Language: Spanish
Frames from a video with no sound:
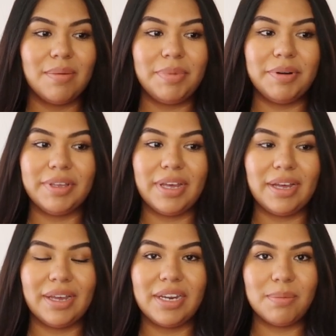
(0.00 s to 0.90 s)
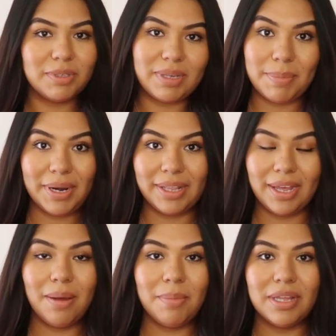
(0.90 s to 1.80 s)
pero ya queríamos cambiar
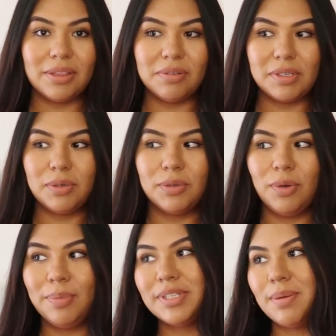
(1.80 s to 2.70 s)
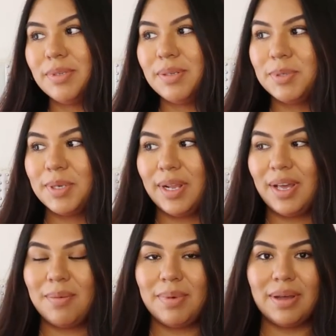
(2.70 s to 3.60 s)
de cama, entonces cuando comenzamos a buscar
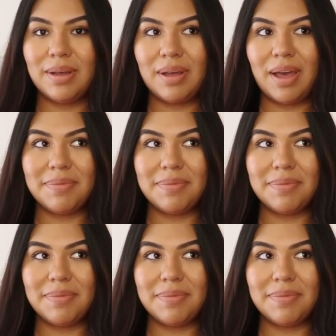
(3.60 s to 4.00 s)
cama,